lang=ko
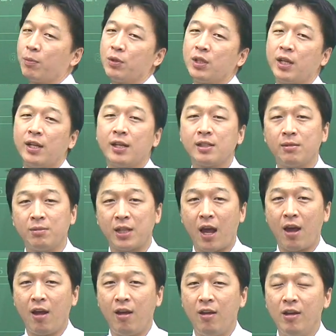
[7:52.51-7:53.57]
표시를 해놨습니다.
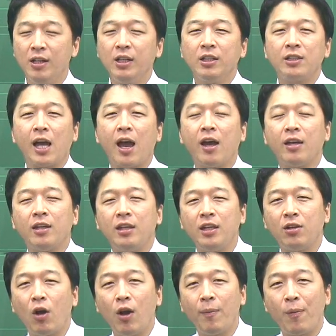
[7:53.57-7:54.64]
자,
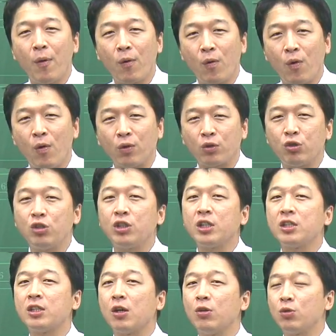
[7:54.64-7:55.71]
이걸 보고
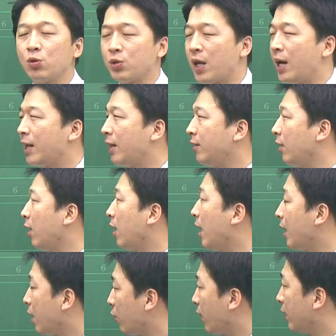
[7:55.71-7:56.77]
규칙성을
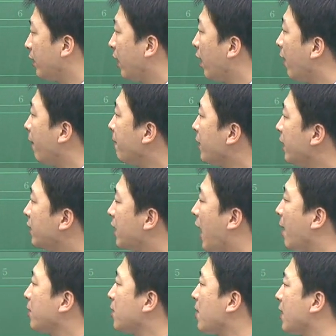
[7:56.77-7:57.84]
조사하라고 했는데요. 자,
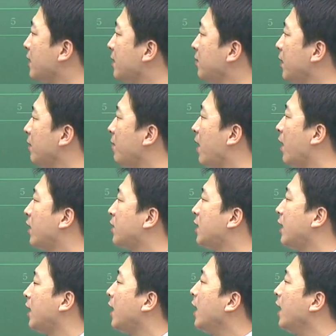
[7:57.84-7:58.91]
앞서 말씀드린 바와
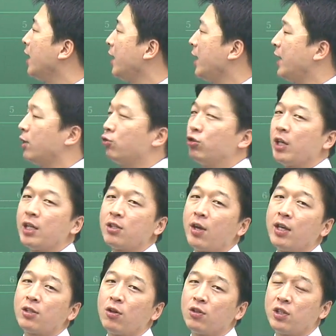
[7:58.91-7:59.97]
같이
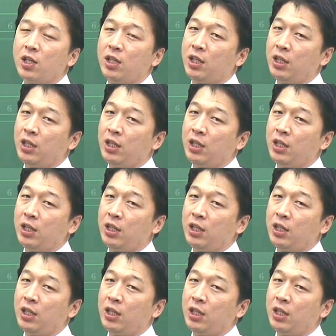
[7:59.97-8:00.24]
1군에서의 성질이